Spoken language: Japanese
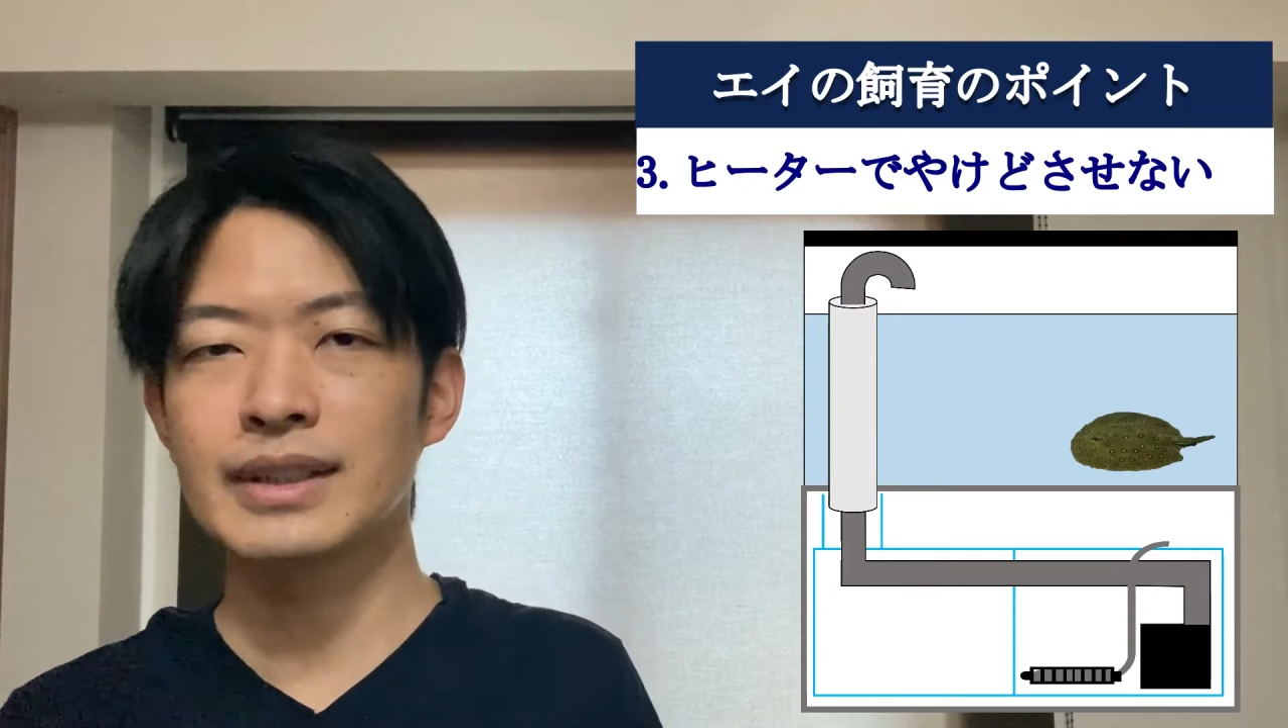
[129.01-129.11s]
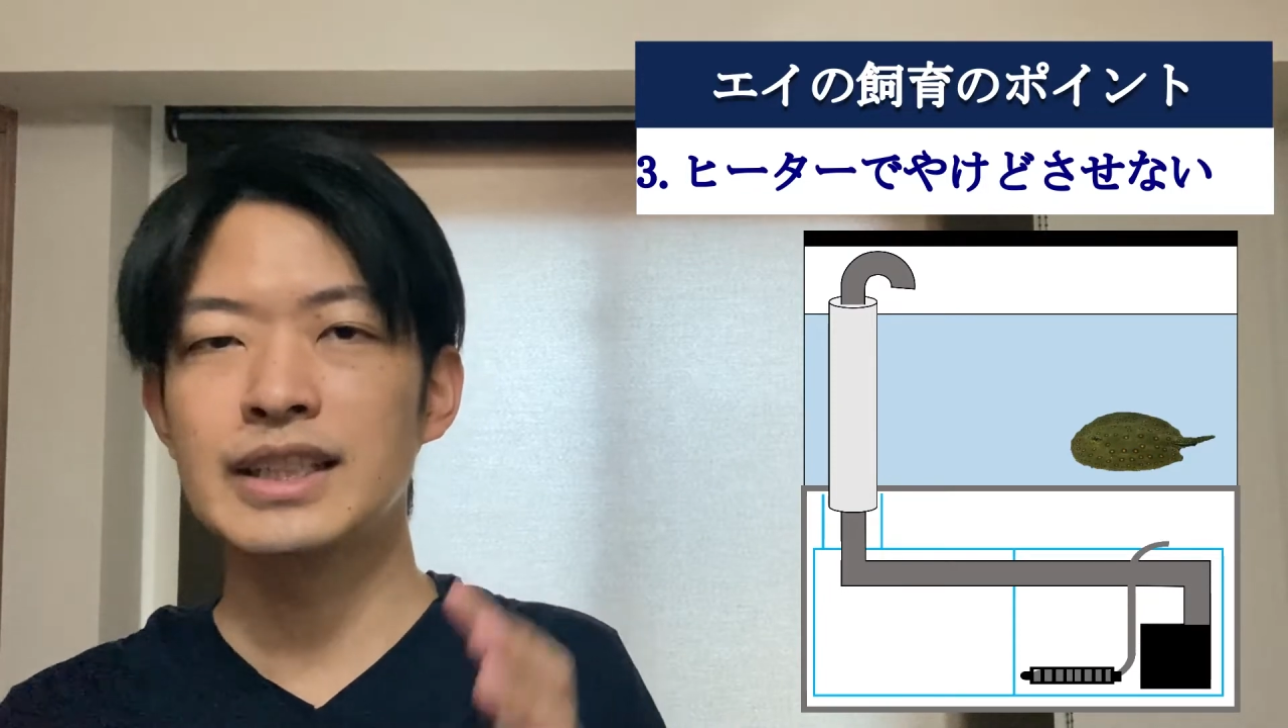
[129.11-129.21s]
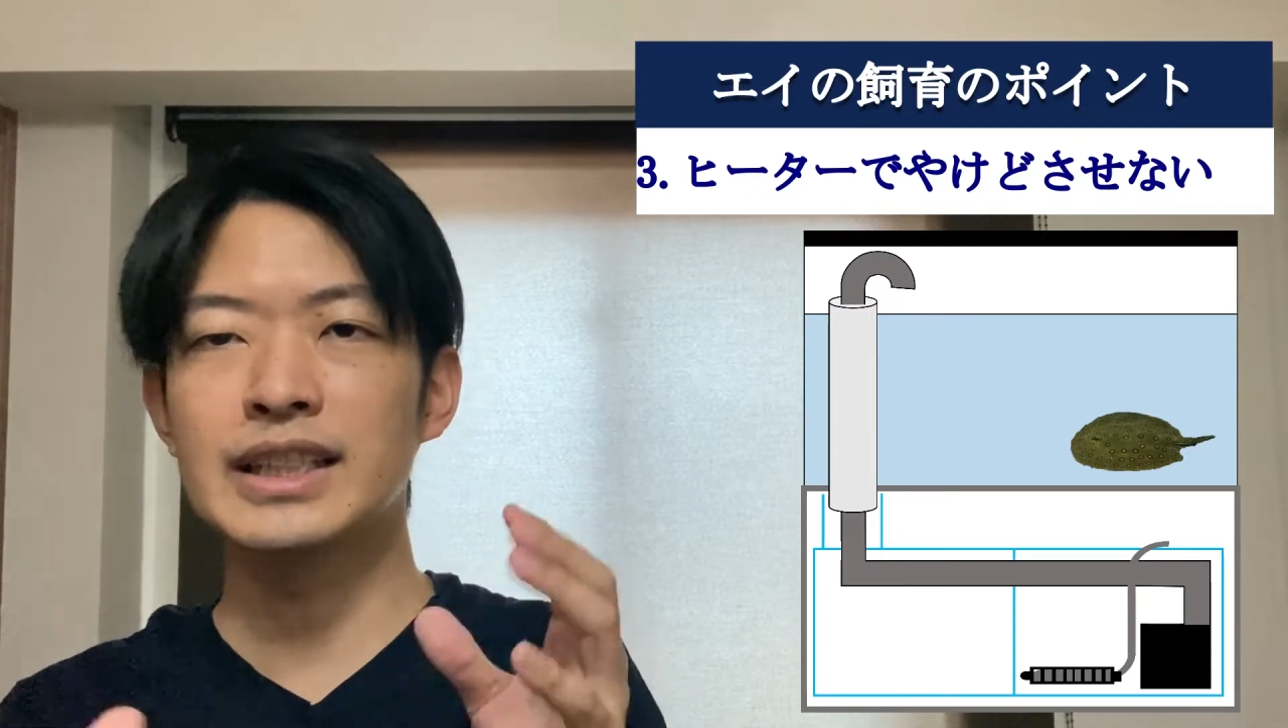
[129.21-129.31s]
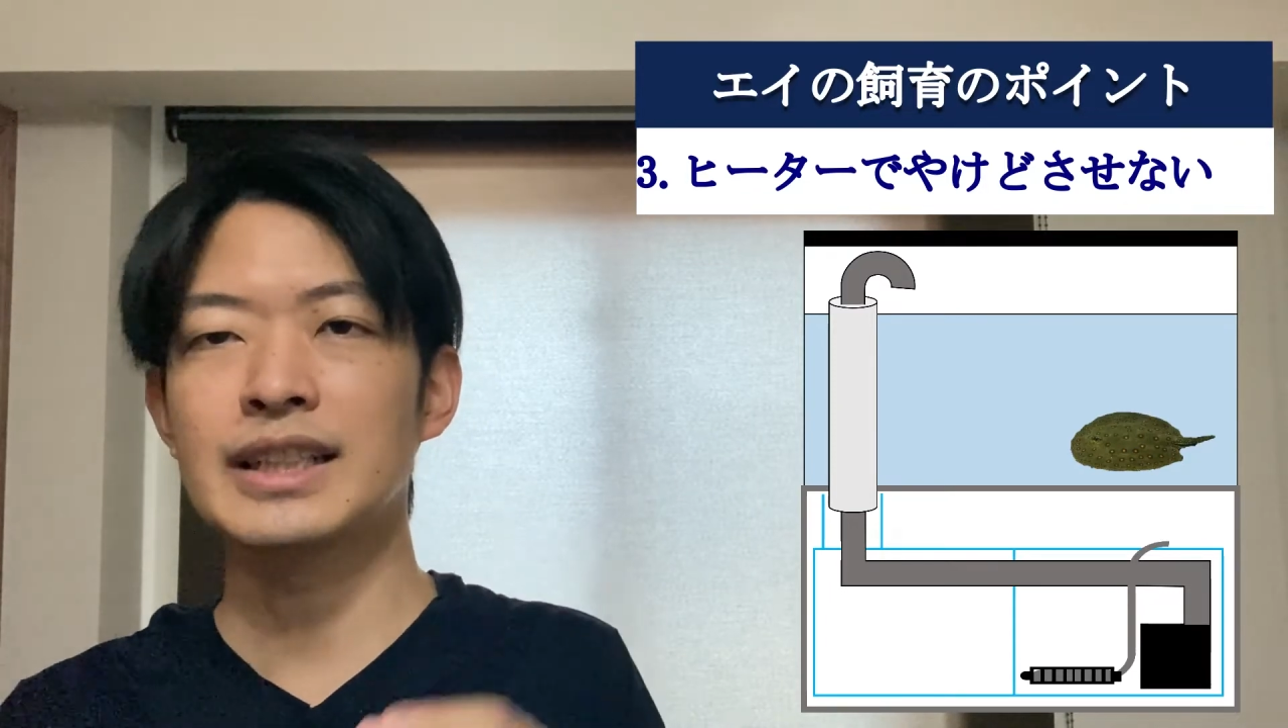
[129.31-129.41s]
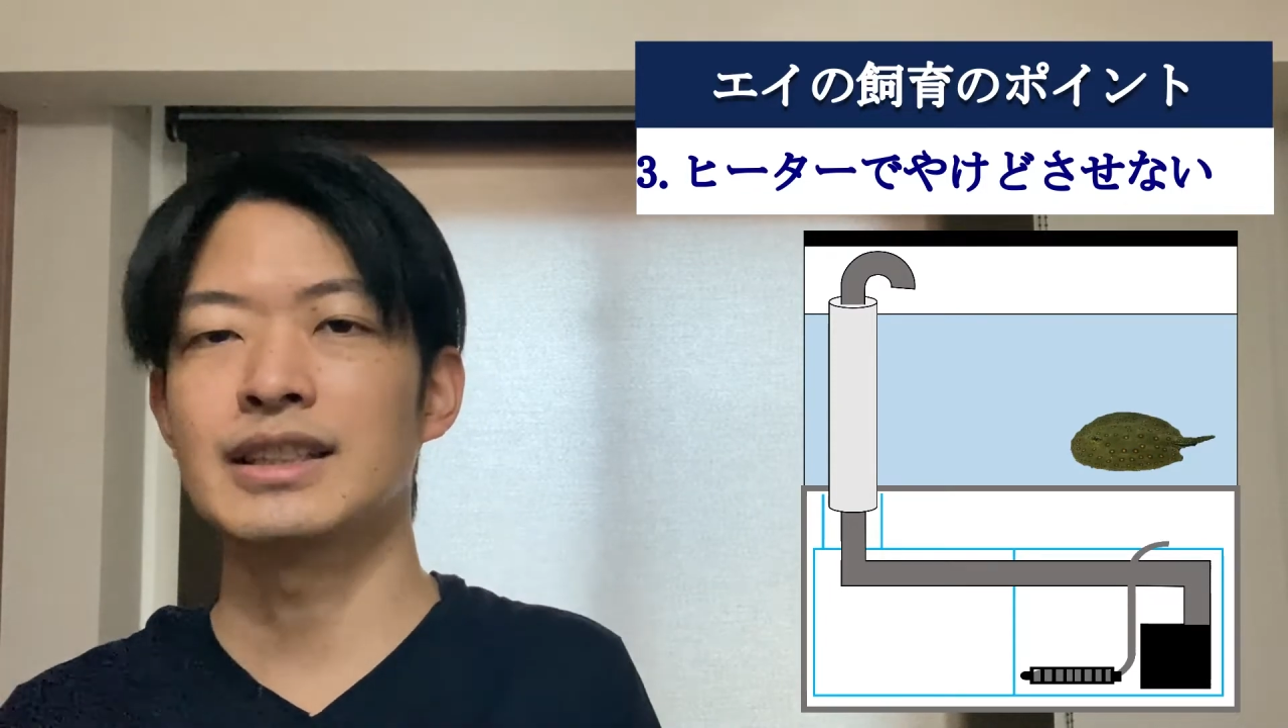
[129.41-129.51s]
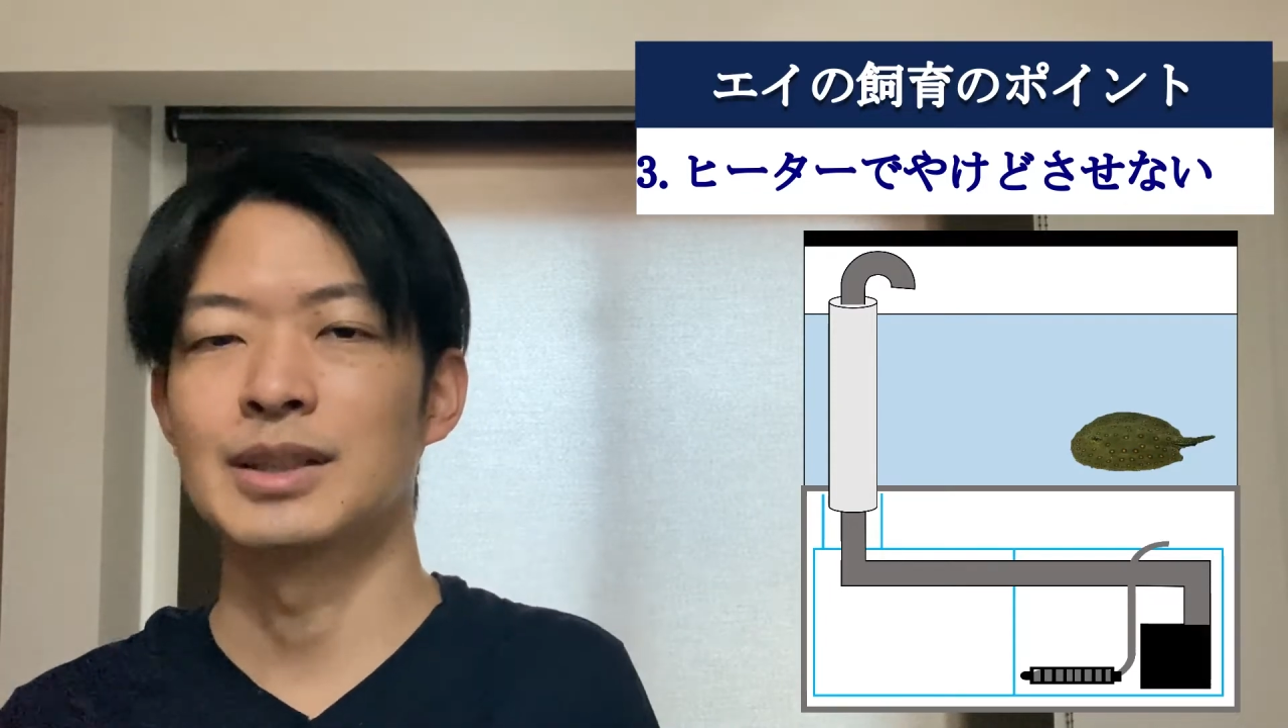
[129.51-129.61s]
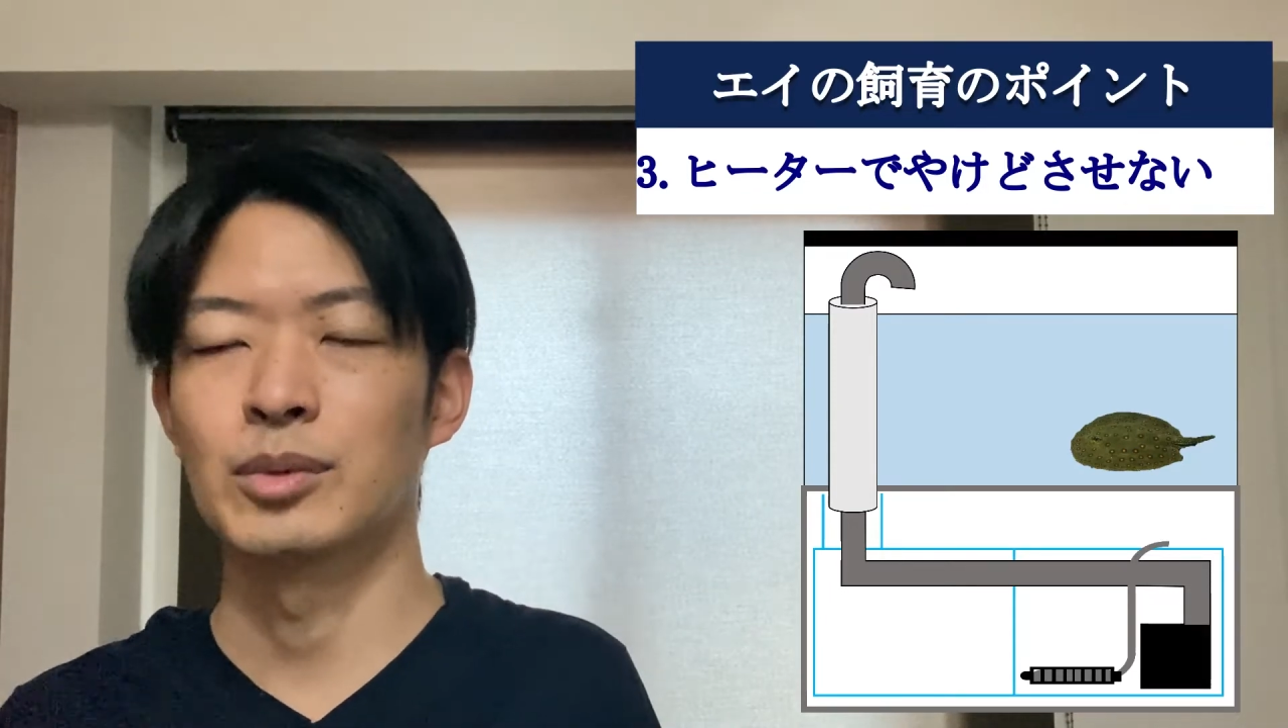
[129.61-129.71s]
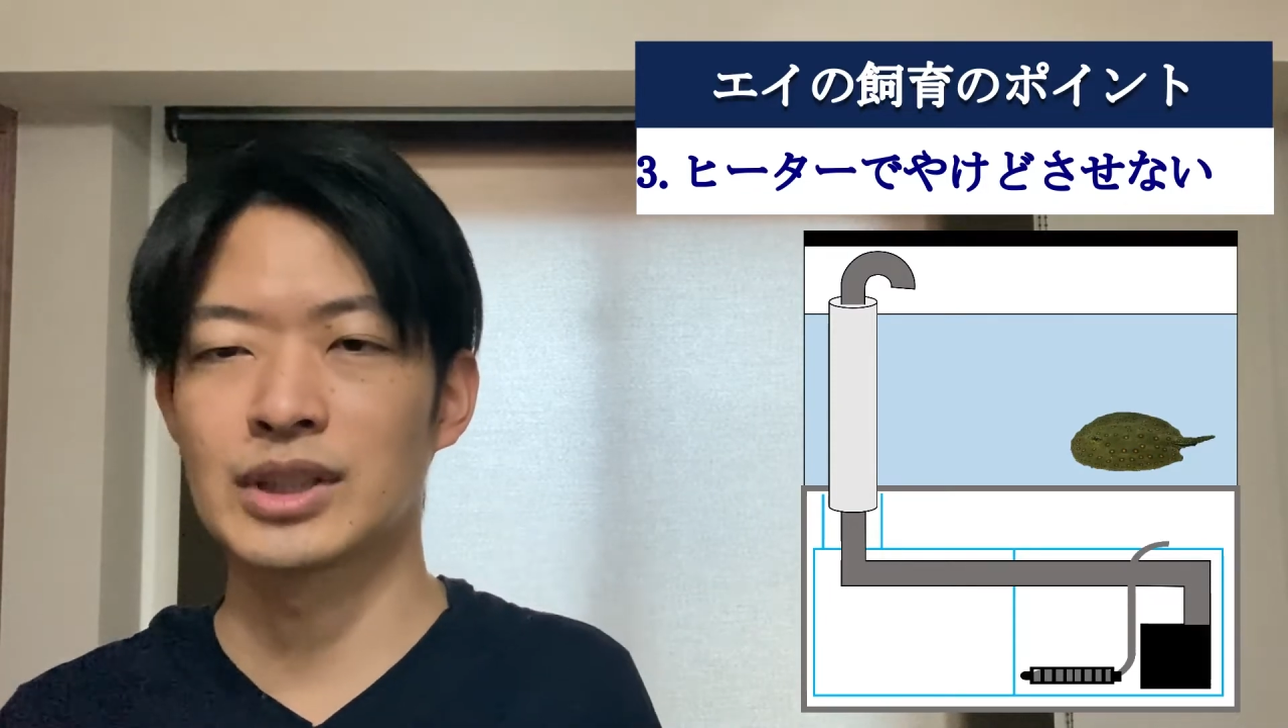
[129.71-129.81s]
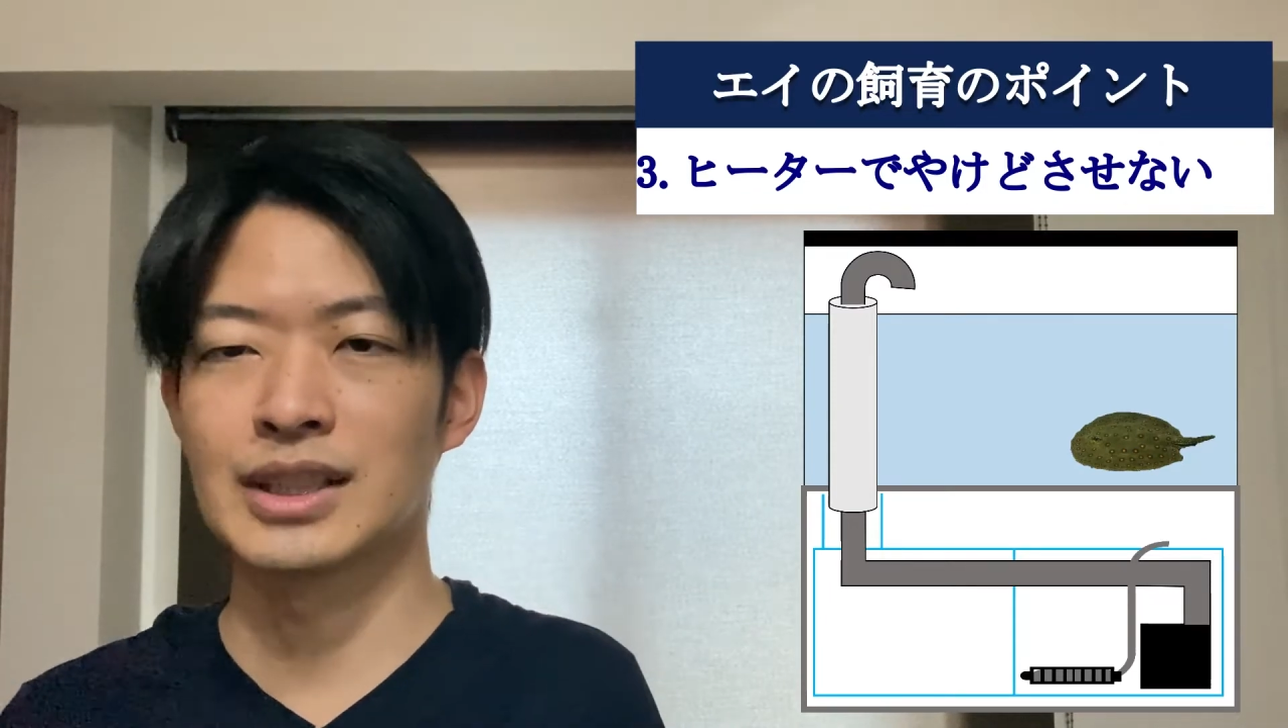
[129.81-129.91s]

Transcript: ヒーター入ってんのは問題